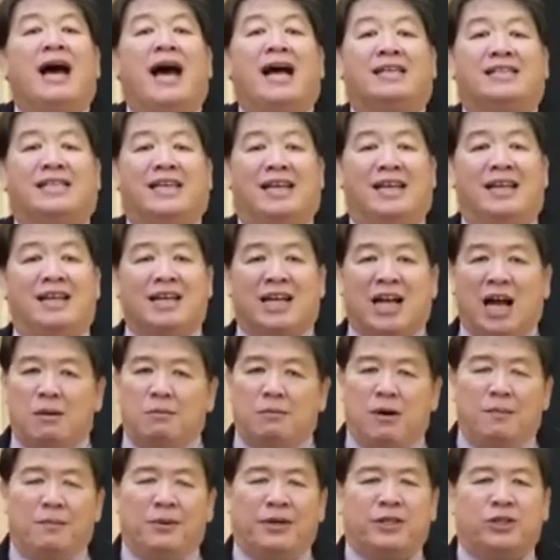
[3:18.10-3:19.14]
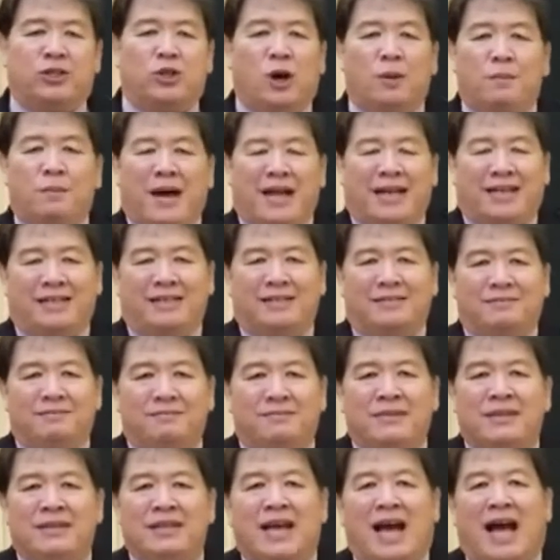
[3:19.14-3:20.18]
asal engkau mau bertobat,
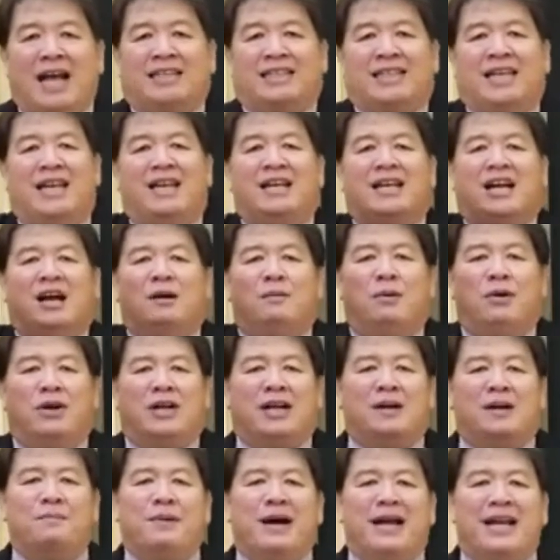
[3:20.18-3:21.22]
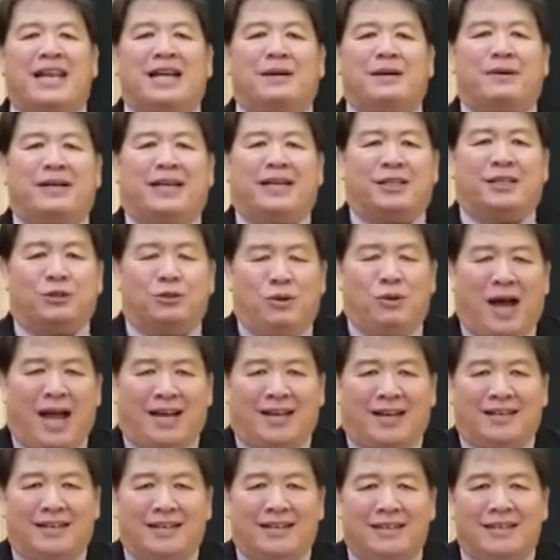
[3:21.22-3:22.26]
asal engkau mau kembali kepada
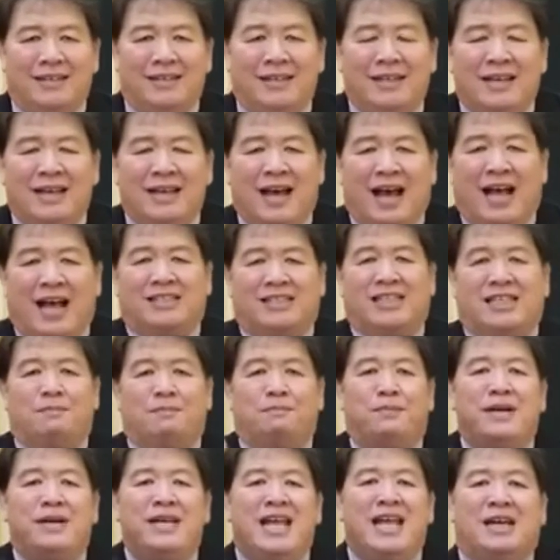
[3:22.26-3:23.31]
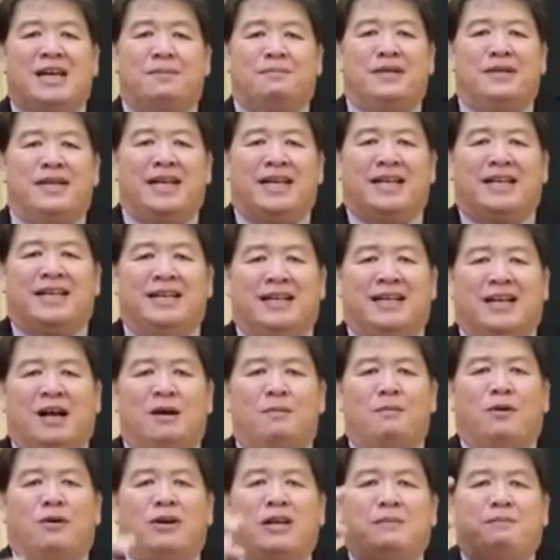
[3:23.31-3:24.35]
Tuhan, asal benar-benar
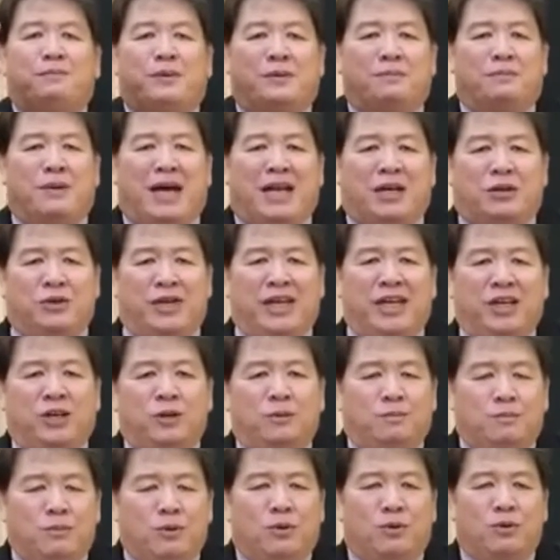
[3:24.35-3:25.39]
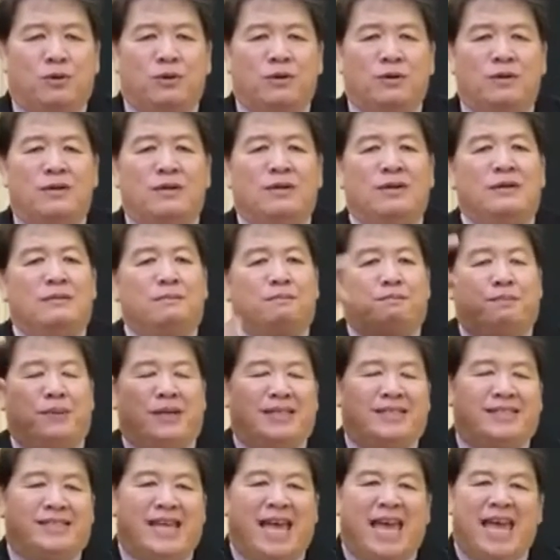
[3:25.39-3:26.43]
engkau mau diperbarui hidupmu,
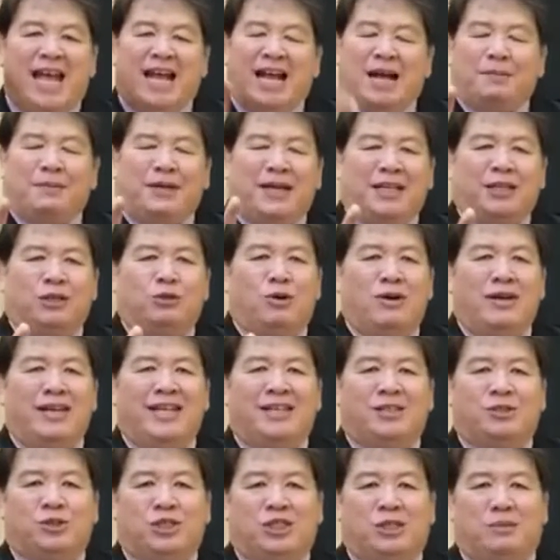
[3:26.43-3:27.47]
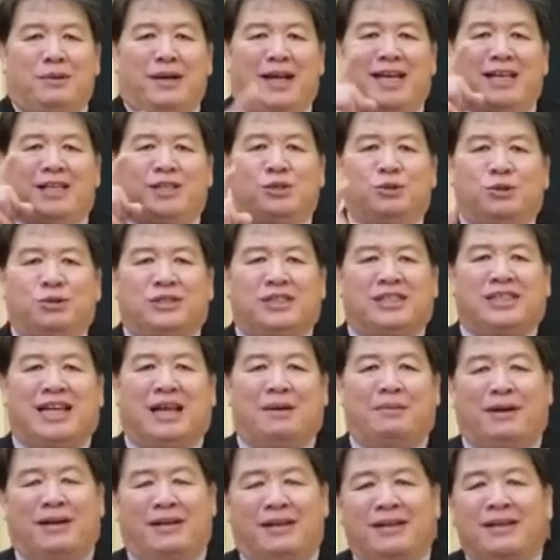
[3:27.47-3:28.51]
percaya kepada Tuhan Yesus sebagai juru
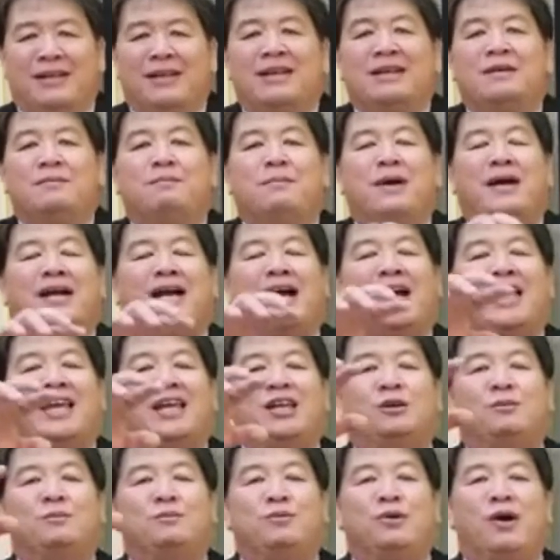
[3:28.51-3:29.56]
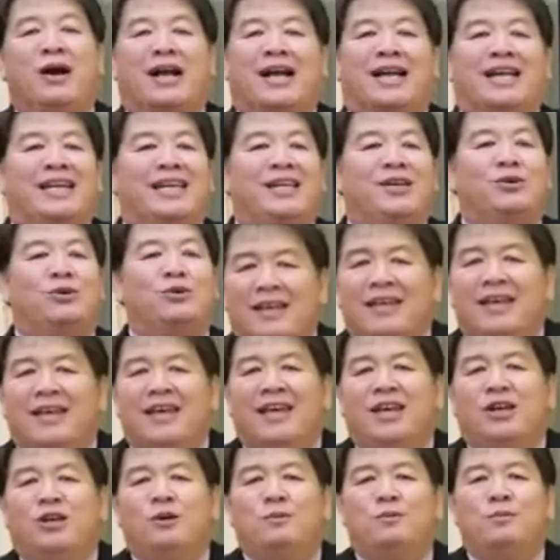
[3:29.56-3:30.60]
selamat, maka hidupmu akan di,
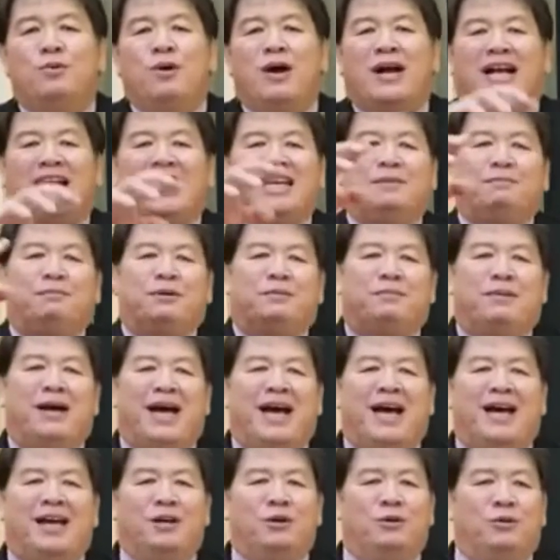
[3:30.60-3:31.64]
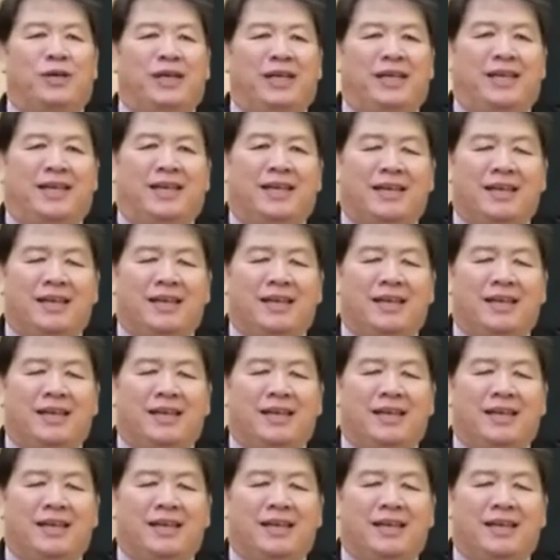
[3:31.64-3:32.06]
hidupmu akan diperbaharui,